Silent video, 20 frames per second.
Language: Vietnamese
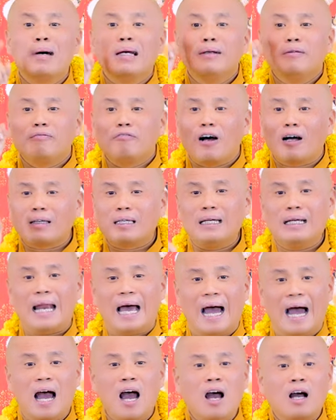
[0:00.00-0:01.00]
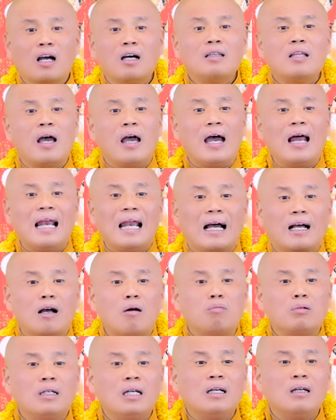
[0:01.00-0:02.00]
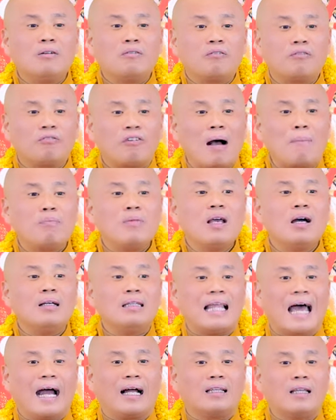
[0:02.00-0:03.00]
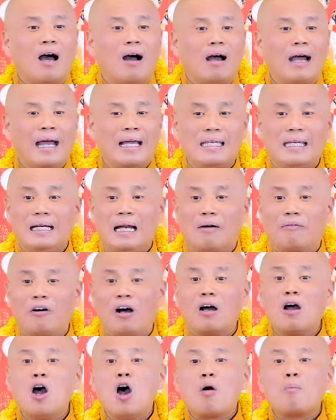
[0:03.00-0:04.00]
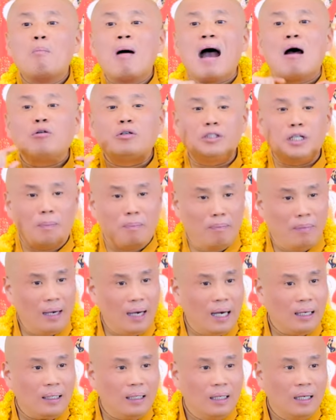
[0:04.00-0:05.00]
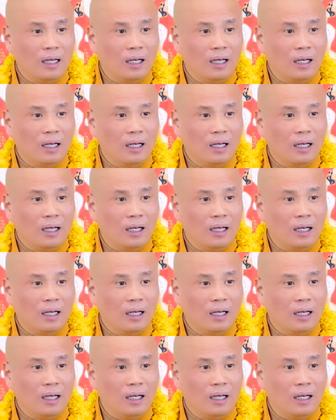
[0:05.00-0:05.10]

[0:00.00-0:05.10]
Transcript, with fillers: mình Phật Di Đà có thể là công đức pháp giới tạng thân A Di Đà Phật, bao trùm hết